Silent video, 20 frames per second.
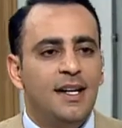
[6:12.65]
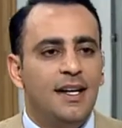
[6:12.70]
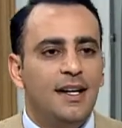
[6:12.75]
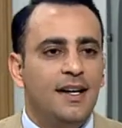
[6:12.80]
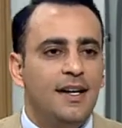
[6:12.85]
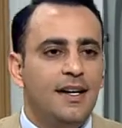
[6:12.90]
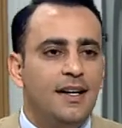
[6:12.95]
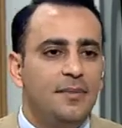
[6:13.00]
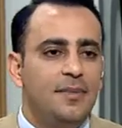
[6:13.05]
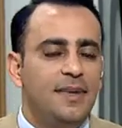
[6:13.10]

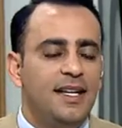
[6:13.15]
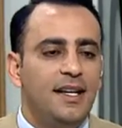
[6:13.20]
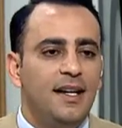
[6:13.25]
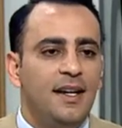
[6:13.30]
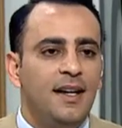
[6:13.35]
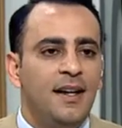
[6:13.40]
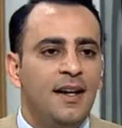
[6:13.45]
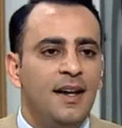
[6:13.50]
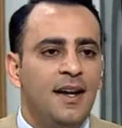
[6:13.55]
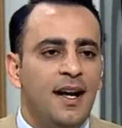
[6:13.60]

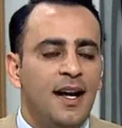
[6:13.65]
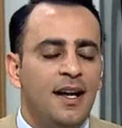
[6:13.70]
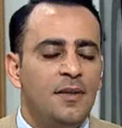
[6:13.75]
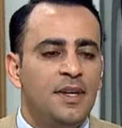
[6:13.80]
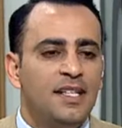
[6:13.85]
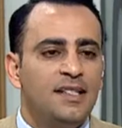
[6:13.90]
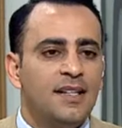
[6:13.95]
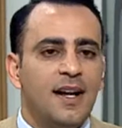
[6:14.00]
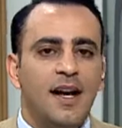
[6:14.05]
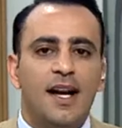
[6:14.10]

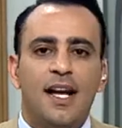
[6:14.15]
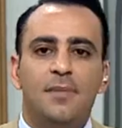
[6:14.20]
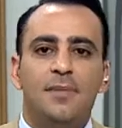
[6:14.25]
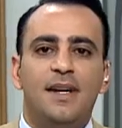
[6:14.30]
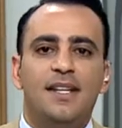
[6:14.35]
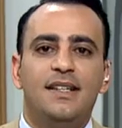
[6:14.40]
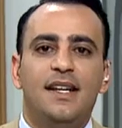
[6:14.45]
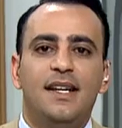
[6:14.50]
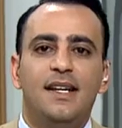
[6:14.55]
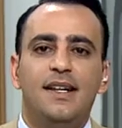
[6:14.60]
بالبتراء
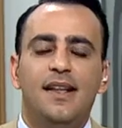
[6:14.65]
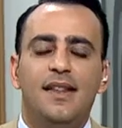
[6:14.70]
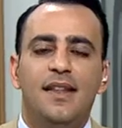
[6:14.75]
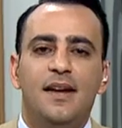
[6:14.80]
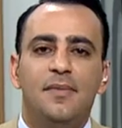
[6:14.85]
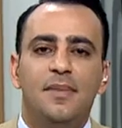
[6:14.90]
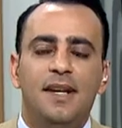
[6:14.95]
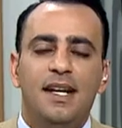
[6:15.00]
أحبتنا لنذهب